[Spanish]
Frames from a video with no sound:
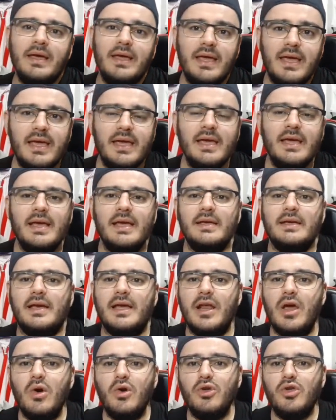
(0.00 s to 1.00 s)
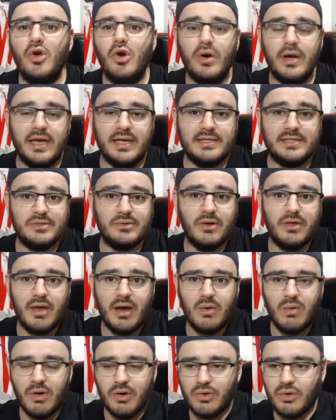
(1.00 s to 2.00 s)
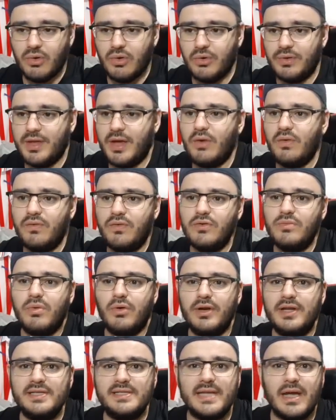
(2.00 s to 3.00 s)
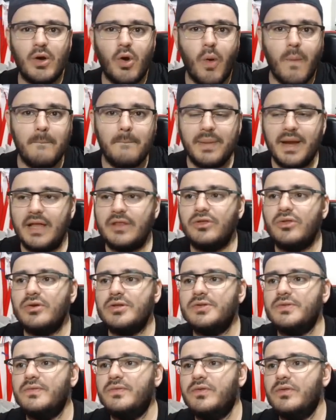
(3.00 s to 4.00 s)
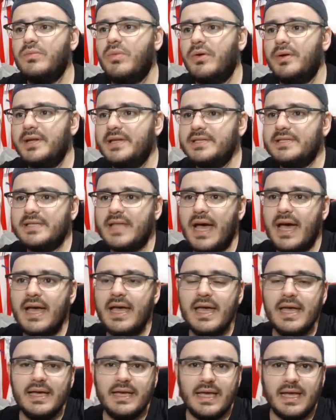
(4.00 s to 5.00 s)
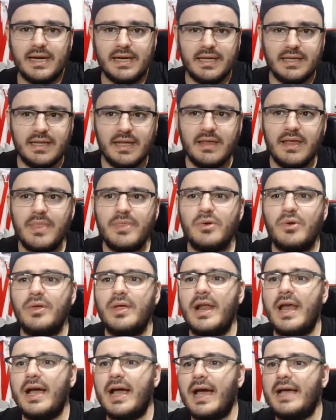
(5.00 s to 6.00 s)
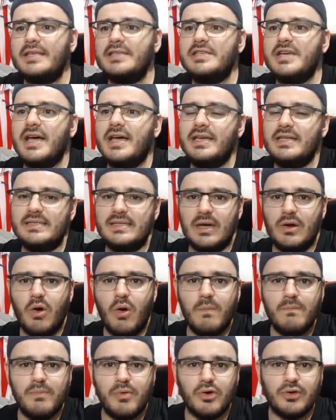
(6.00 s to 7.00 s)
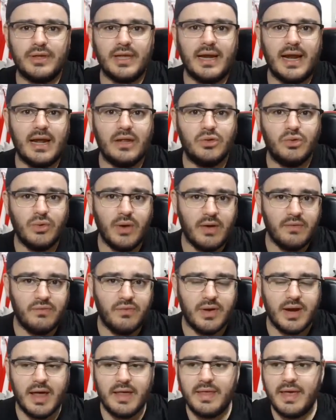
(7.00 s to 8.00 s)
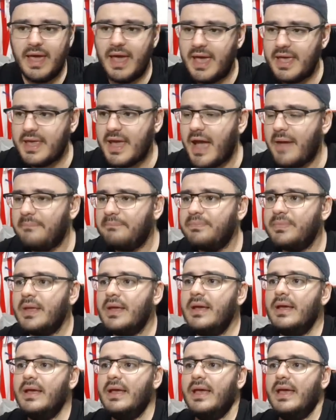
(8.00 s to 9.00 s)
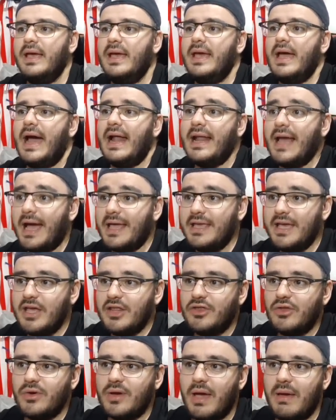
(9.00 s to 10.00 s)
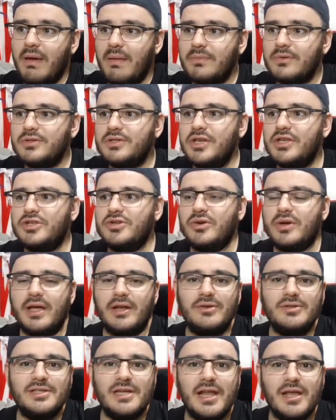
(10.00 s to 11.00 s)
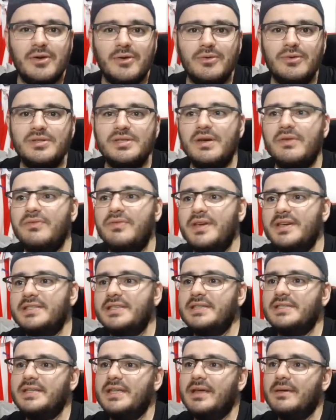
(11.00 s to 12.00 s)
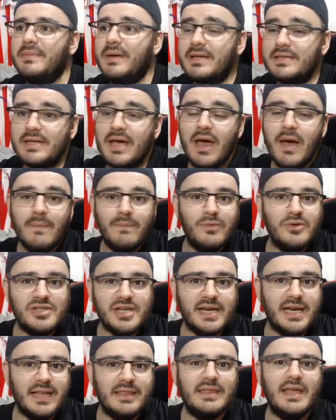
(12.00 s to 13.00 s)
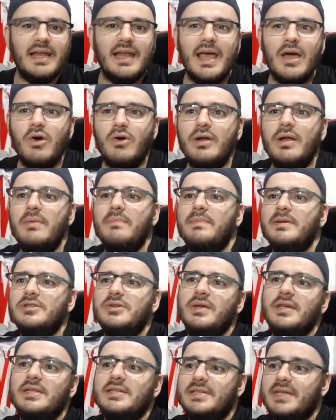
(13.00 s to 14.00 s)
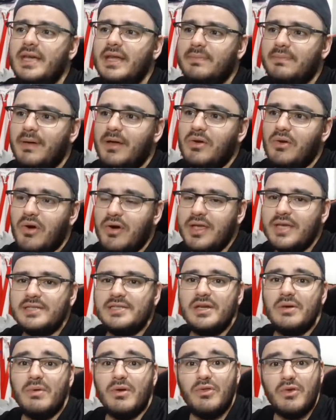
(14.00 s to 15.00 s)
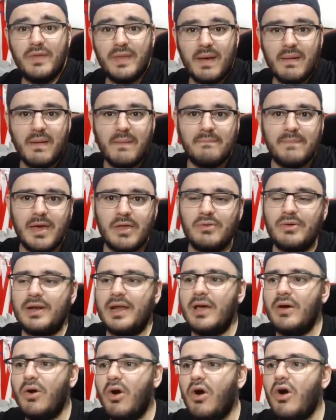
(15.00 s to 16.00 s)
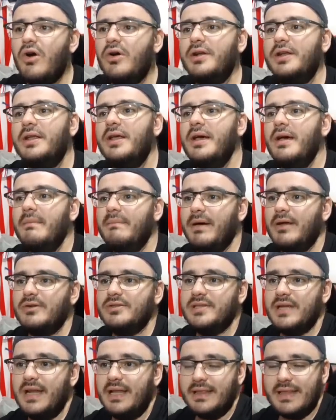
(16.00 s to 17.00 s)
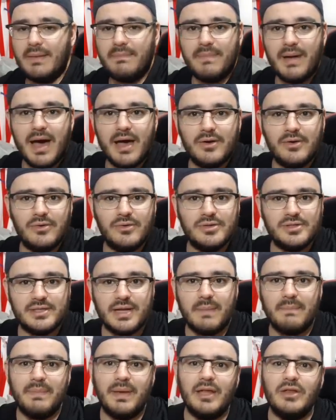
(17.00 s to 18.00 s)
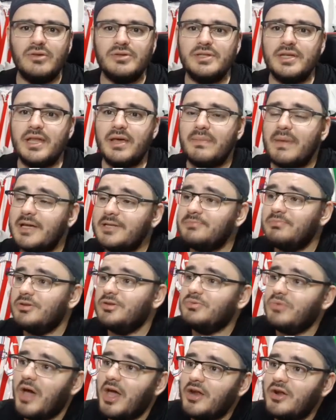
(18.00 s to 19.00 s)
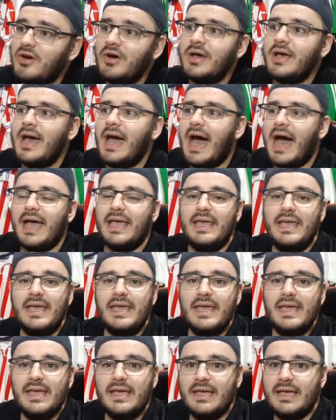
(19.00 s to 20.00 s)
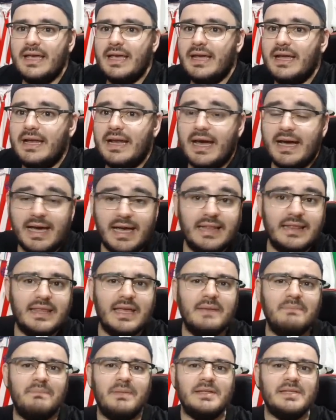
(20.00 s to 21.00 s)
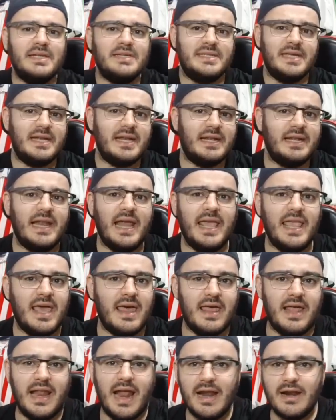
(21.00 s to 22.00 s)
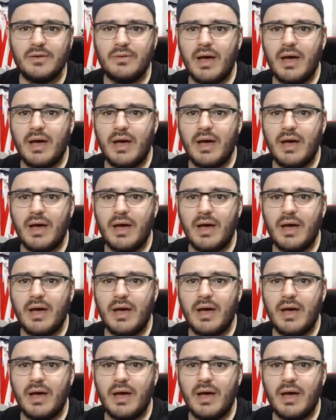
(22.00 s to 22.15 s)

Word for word: y creo yo que estoy de acuerdo con él. Un futbolista completo es un futbolista que rinde dentro de la cancha y se comporta a la altura fuera de ella. Eh, al gallito que habíamos dicho que no se le conocían fiestas y demás. Mucha gente en León empezó a decir, pero oye, si cuando andaba pedo en León, pero se le taparon los trapitos y demás, pues bueno, ahí eh, la gente empieza a hacer leña del,